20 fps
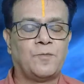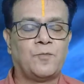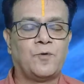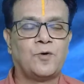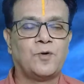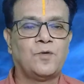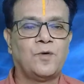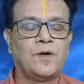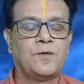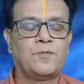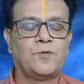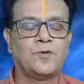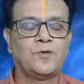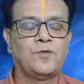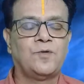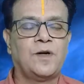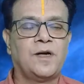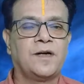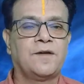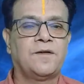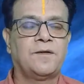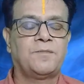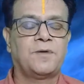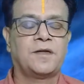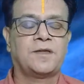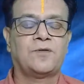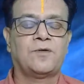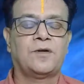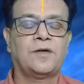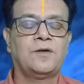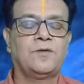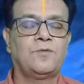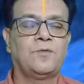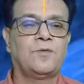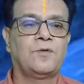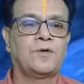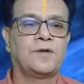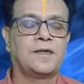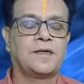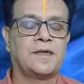பொதுவாக பொதுவாகவே பார்த்தோம்னா
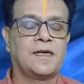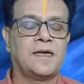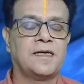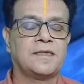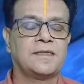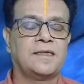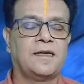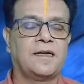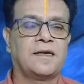உங்களுடைய ராசி